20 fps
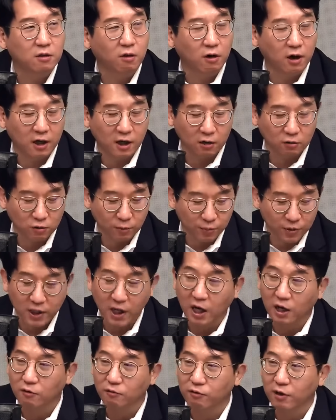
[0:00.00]
연락하는 걸좀
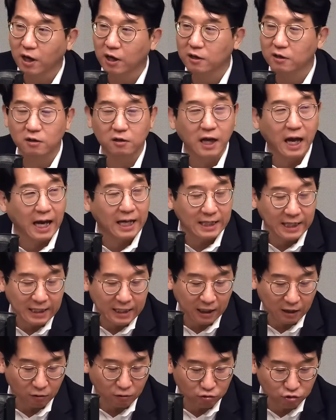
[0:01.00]
피하기 위한 게
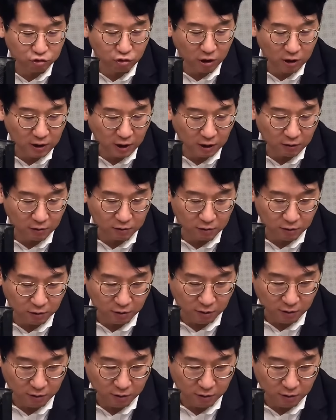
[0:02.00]
아닐까라고 추정한다는 거죠.